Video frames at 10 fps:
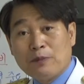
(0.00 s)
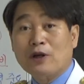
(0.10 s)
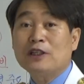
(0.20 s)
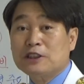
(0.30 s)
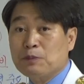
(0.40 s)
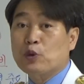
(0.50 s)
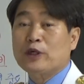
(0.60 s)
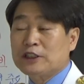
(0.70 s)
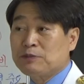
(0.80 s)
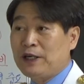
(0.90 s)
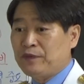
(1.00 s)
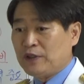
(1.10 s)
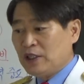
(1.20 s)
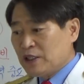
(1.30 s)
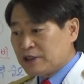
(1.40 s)
변할지
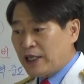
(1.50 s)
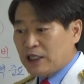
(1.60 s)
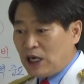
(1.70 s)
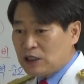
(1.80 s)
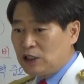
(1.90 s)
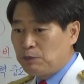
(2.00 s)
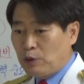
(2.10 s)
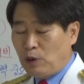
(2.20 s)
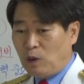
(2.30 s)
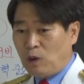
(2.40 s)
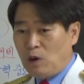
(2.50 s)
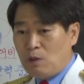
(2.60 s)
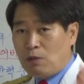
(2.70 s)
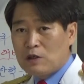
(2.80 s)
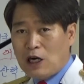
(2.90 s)
모르겠지만 제 강의를 보고
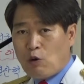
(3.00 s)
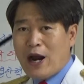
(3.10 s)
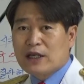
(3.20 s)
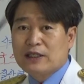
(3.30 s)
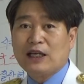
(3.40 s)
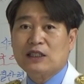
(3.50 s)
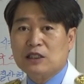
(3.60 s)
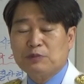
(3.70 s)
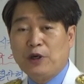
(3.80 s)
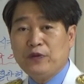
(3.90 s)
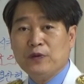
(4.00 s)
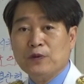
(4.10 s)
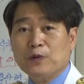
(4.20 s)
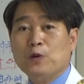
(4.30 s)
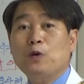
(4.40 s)
뭔가 확 깨달으면
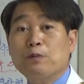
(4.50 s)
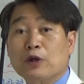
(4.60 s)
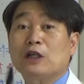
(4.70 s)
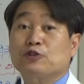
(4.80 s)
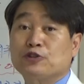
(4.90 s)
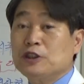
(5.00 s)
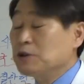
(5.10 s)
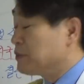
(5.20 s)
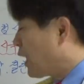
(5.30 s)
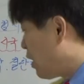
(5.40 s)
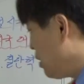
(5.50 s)
또 변할 수도 있습니다.